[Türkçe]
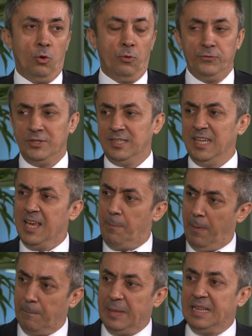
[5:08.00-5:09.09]
ofiste
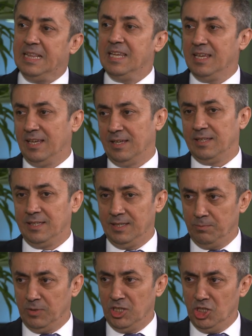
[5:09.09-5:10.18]
yapabildiği
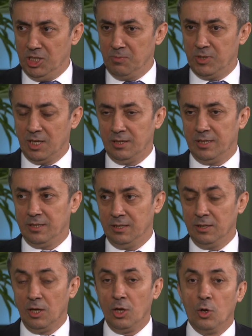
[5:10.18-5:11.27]
iş
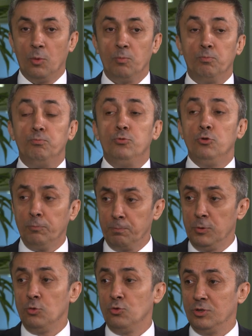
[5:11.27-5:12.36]
imkanlarının büyük
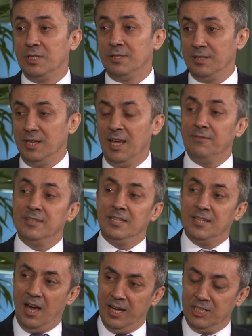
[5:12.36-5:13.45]
bir yüzdesini evde
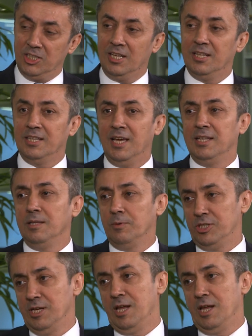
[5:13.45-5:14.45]
de aynı şekilde kendi başına